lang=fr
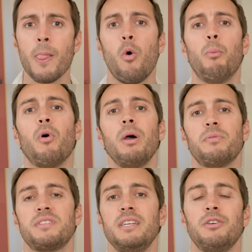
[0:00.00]
on pourrait
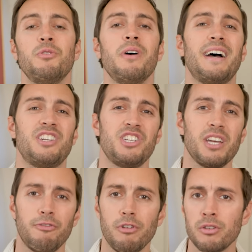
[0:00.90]
penser que à
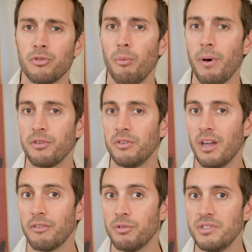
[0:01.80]
chaque fois que notre
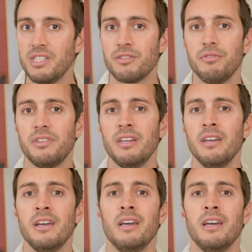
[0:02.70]
partenaire veut discuter,